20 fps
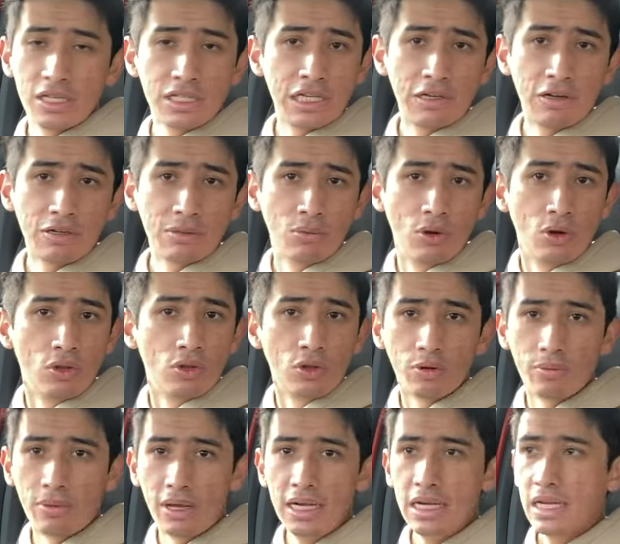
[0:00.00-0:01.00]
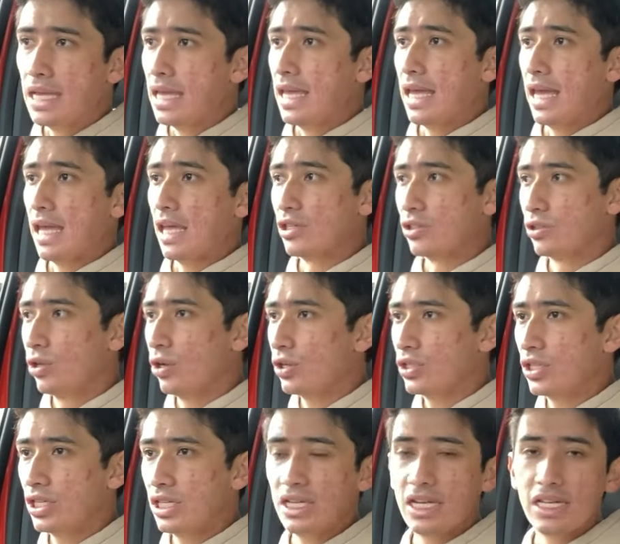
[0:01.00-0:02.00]
lleva en modo normal es
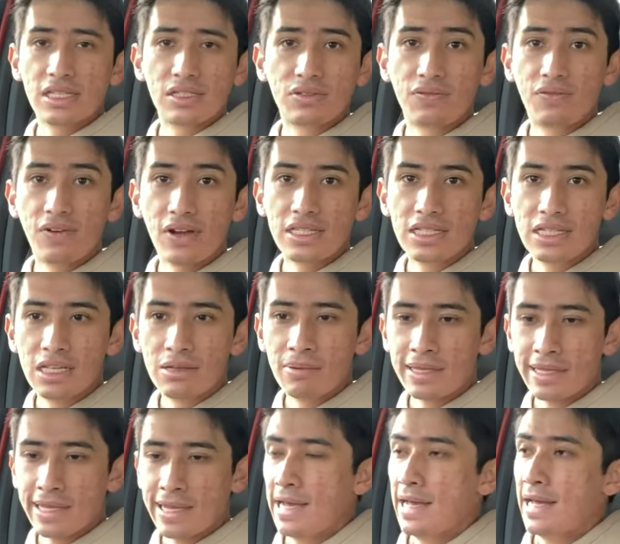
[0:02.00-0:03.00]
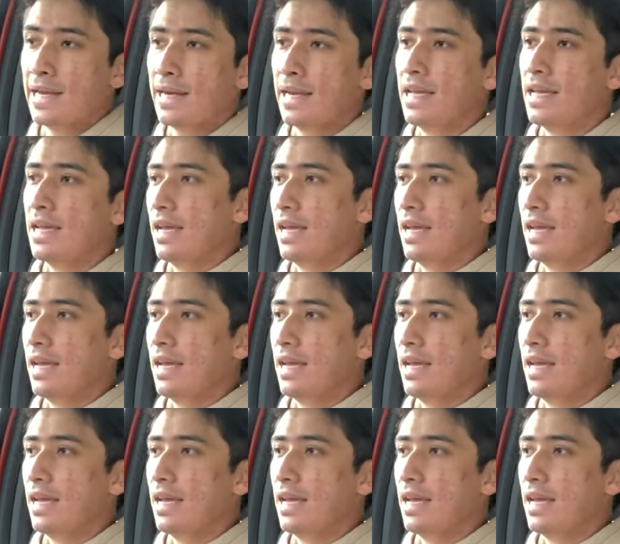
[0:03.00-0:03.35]
dócil, es fácil de manejar.